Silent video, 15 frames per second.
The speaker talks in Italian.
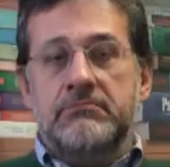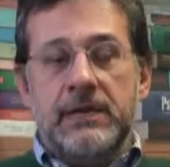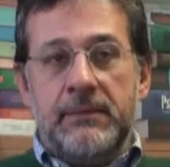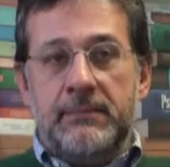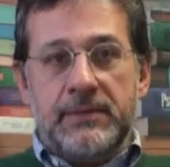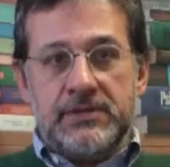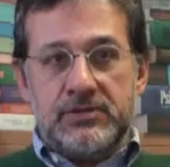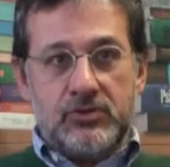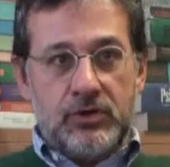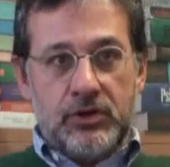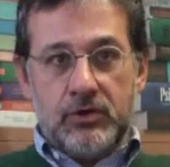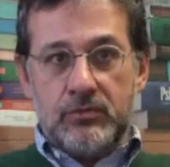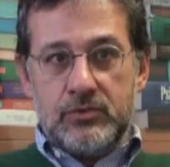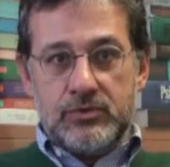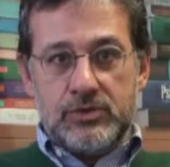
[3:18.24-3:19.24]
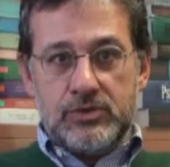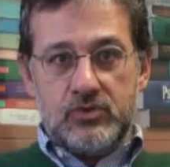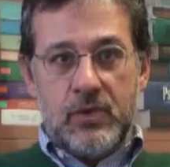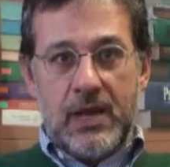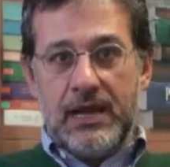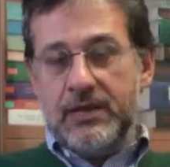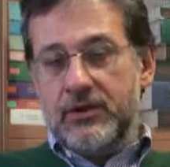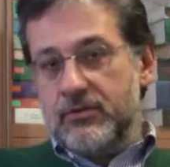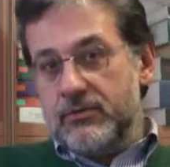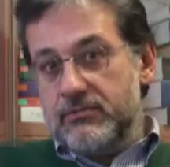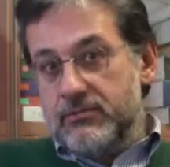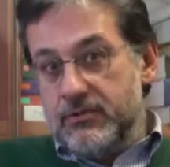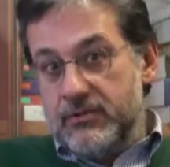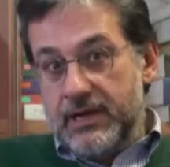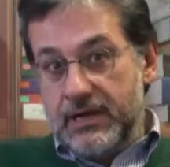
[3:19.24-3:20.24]
le persone omosessuali
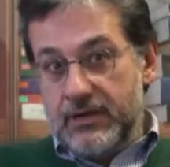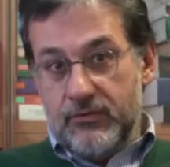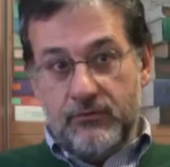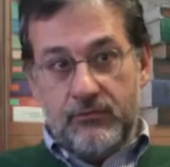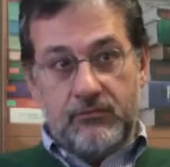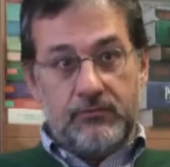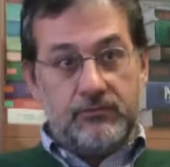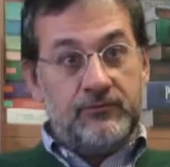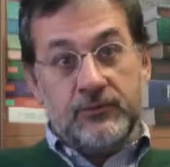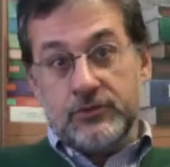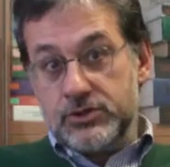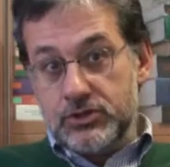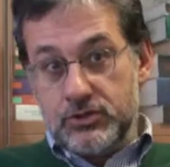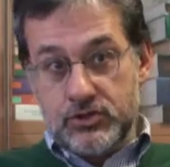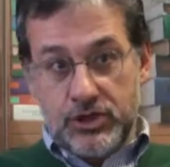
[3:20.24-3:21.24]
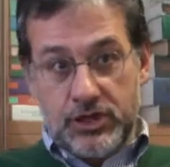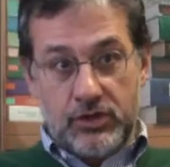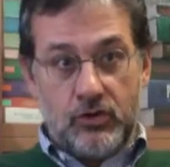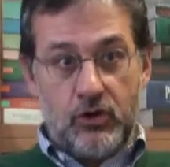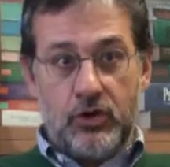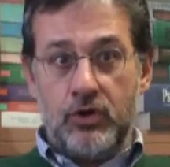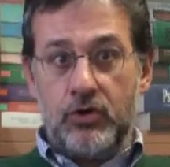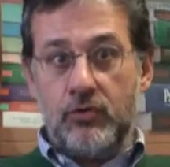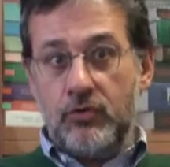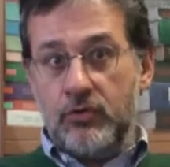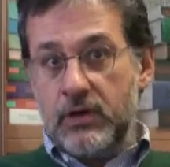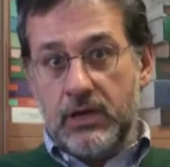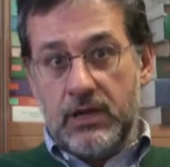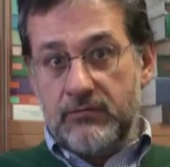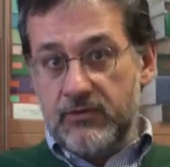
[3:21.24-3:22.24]
non è che non fossero genitori o
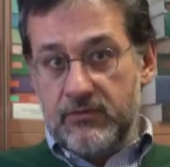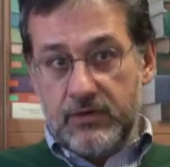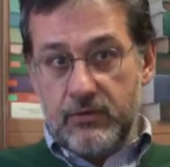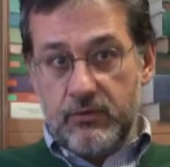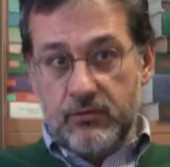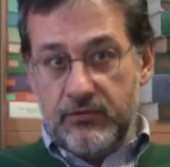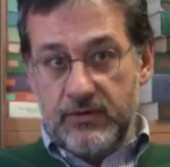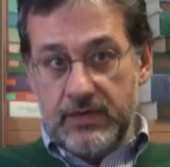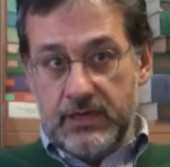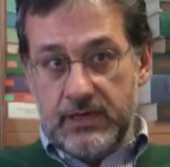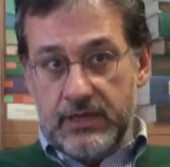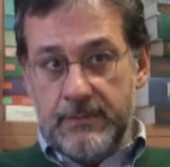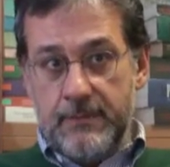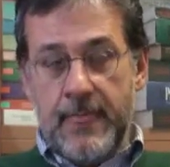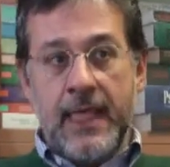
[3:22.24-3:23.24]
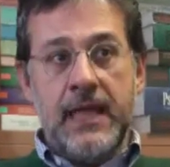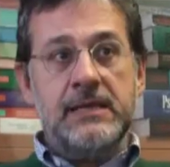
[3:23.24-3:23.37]
non avevano figli,